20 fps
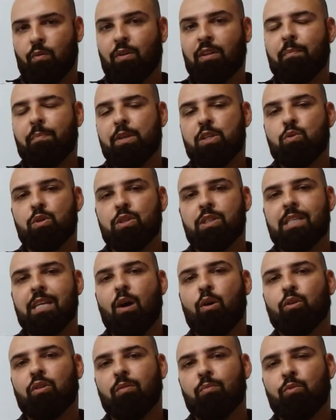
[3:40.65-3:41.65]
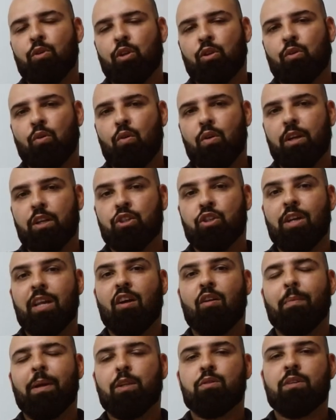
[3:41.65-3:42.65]
Quando a pessoa se automonitora,
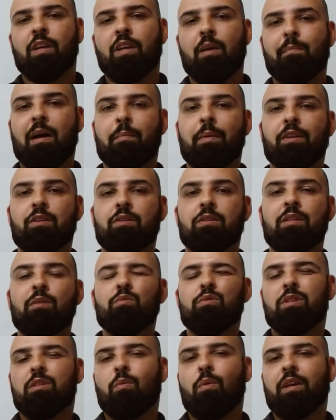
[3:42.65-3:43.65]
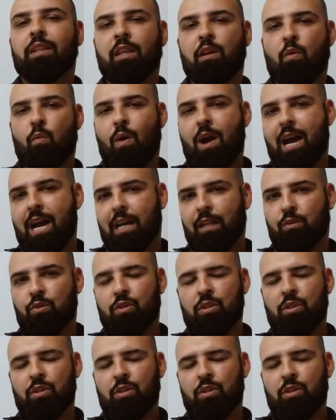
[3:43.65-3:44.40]
geralmente os equipamentos não são adequados,